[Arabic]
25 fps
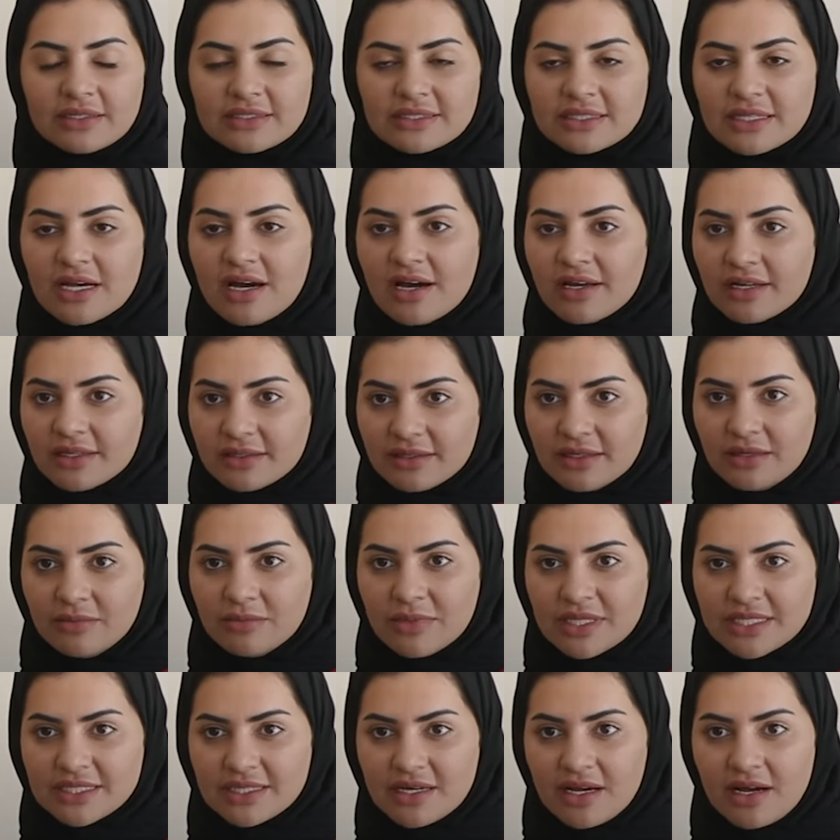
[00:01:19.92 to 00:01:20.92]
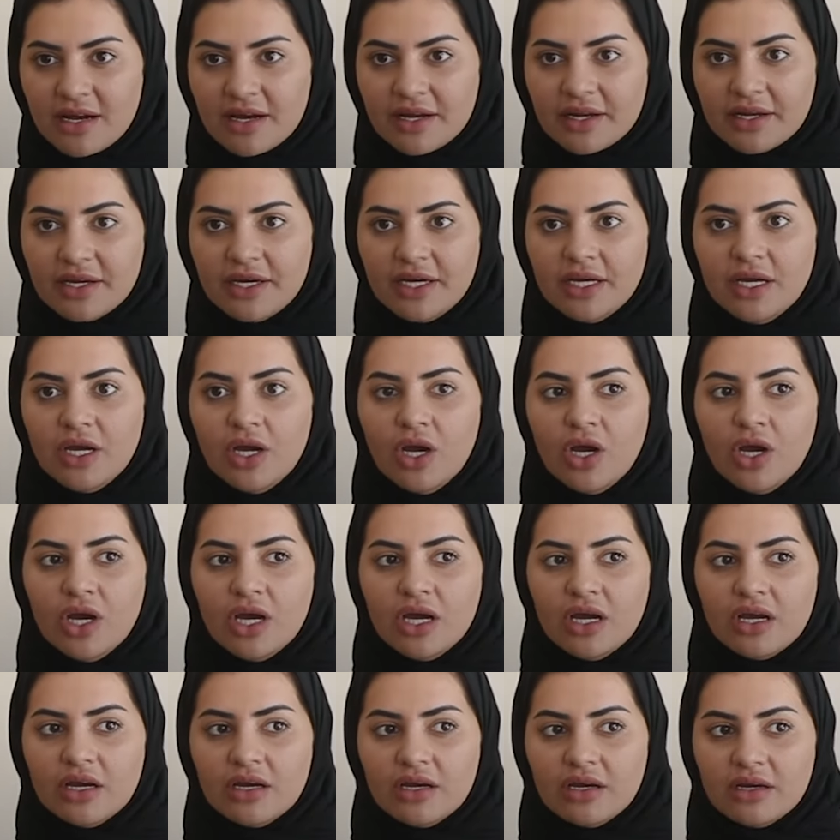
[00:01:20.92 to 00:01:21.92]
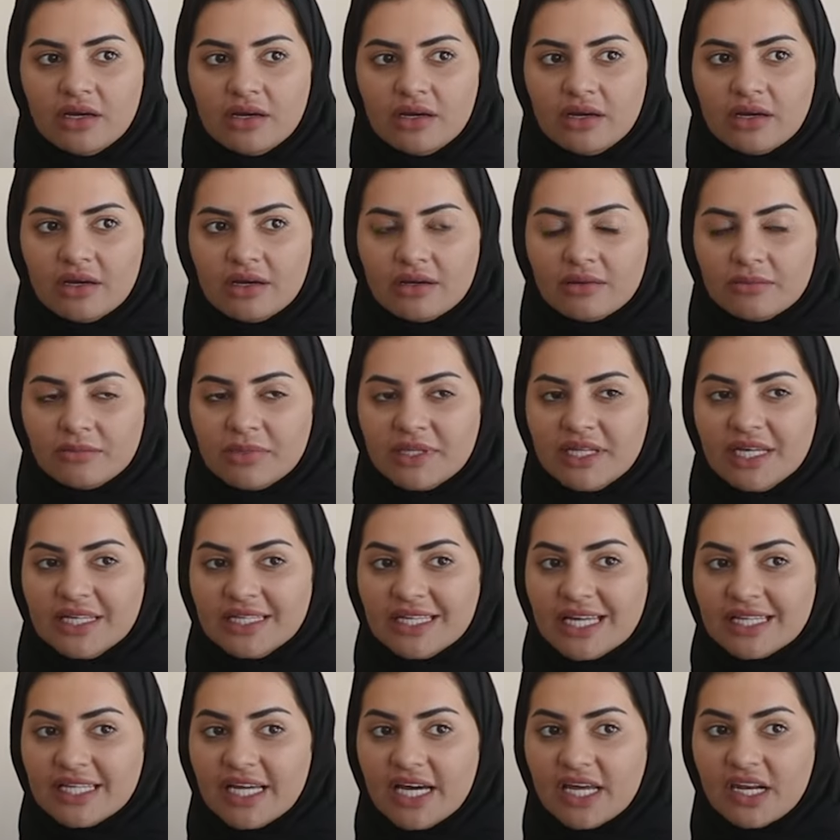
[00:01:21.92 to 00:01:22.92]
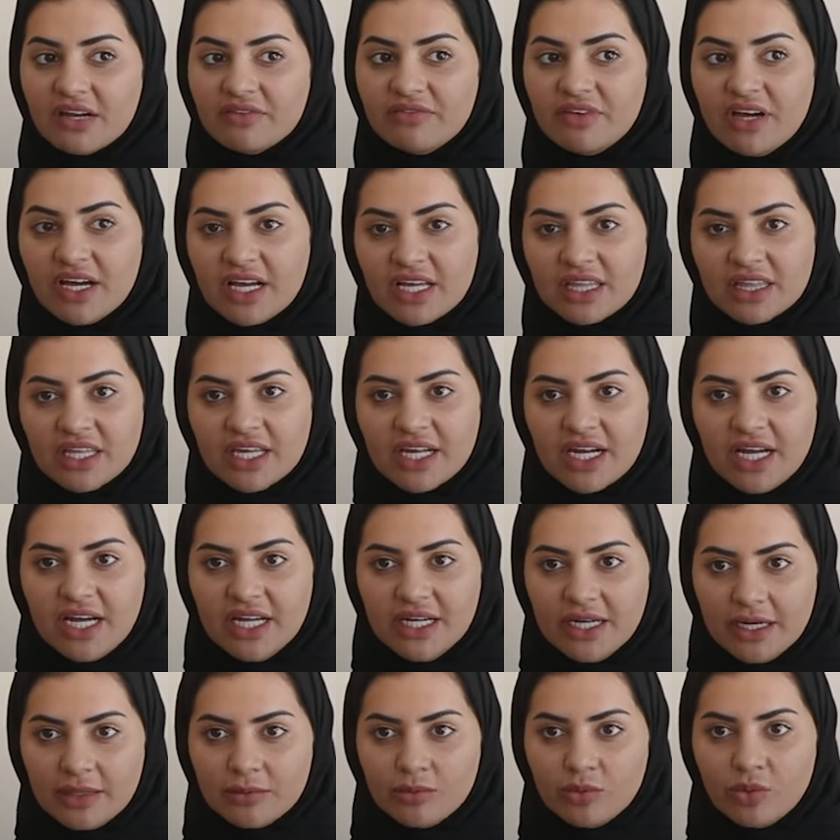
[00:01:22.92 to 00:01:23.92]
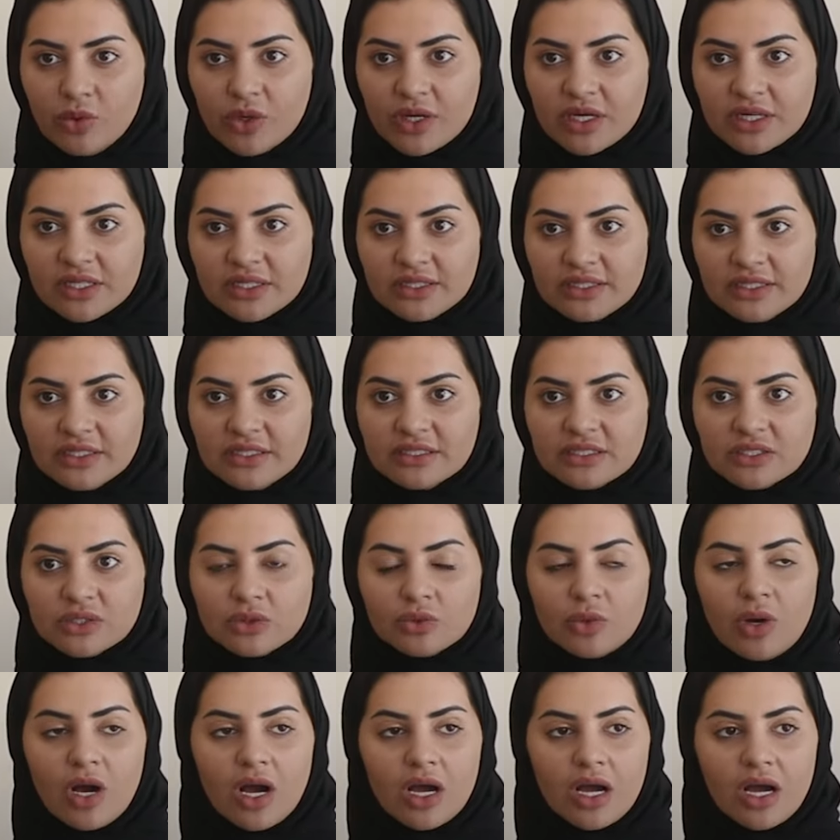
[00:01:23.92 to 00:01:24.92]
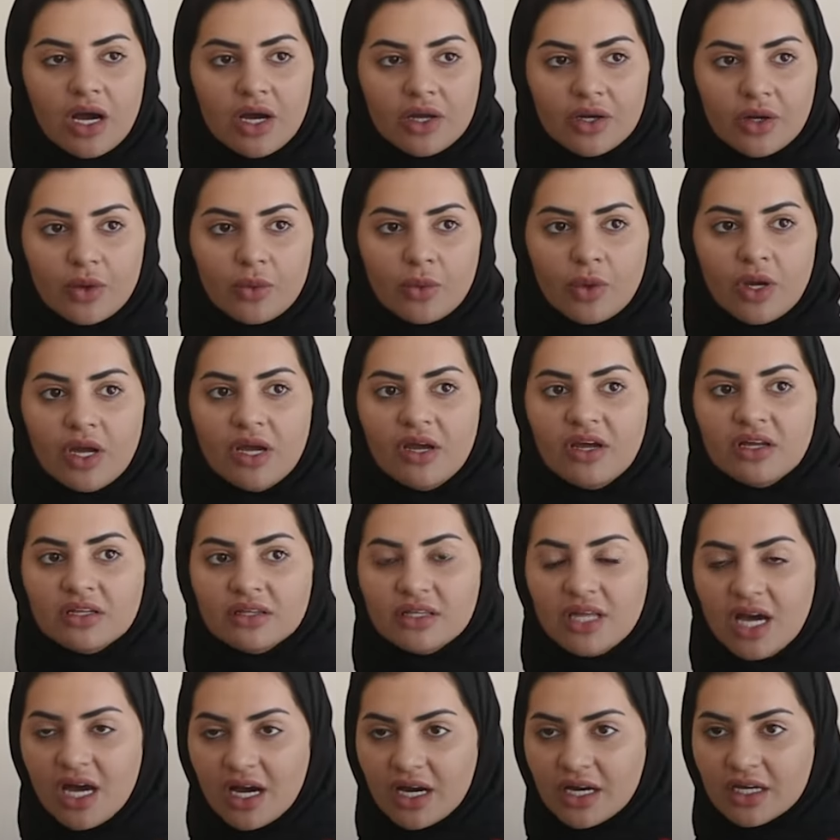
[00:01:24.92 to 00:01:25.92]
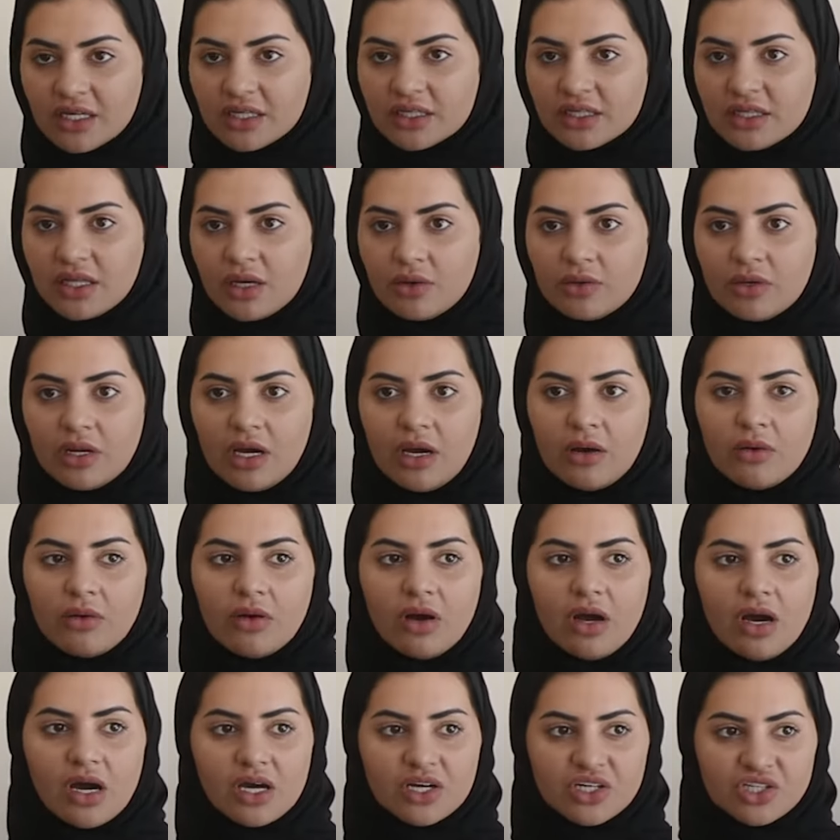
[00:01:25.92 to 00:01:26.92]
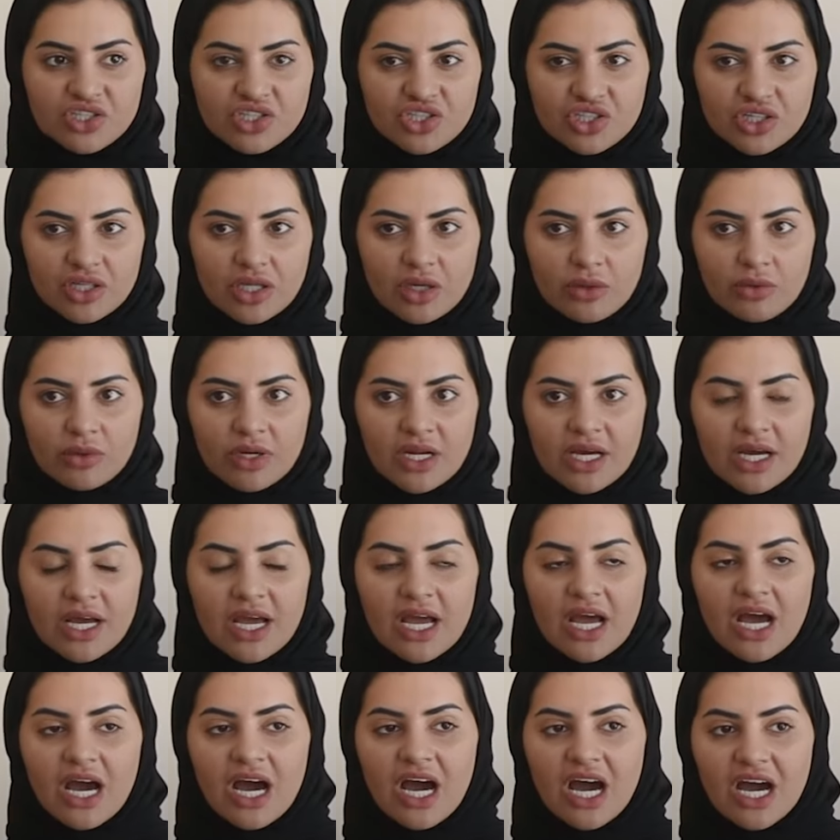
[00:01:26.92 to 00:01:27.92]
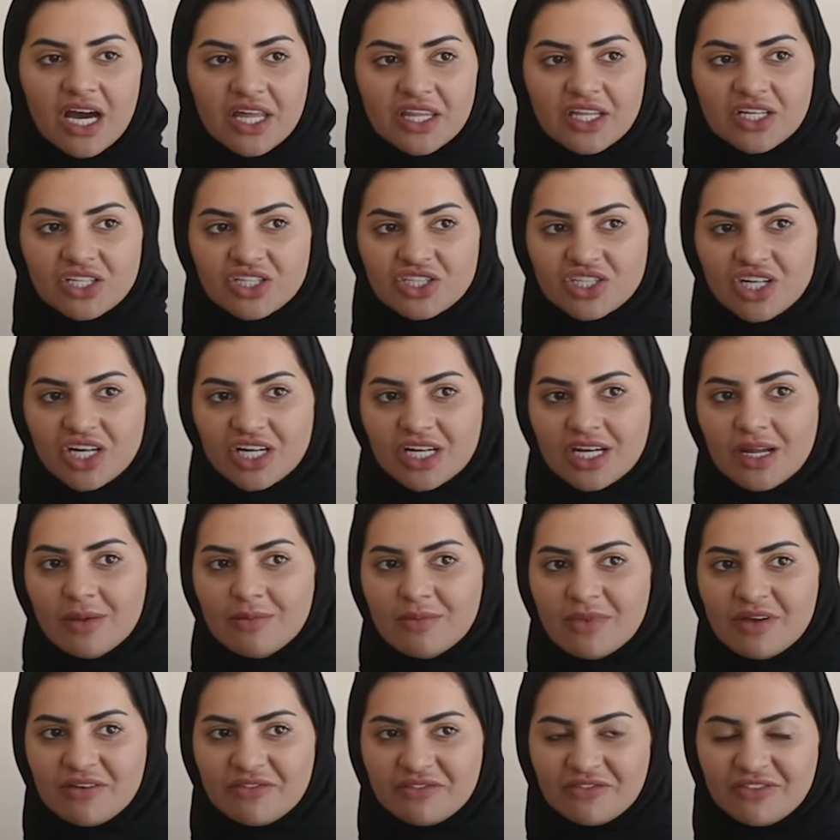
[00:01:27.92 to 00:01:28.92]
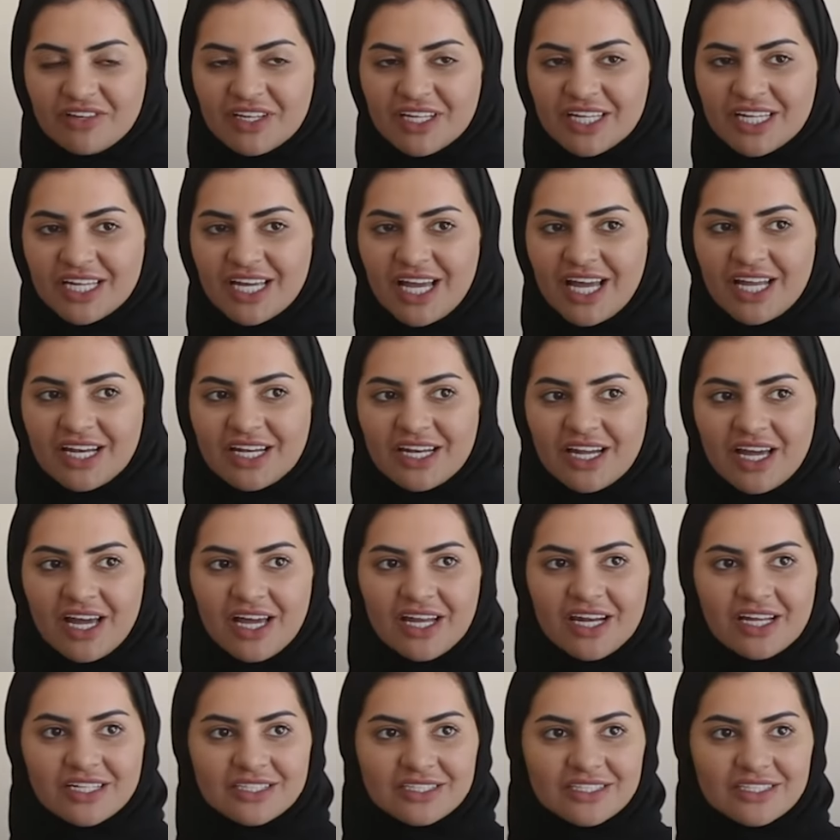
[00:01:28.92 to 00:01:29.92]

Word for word: زيارة المزارع بديت أتعرف أكثر على الموردين سواء كانوا داخل الدولة أو خارج الدولة هذا الشيء نمى فيني أن أنا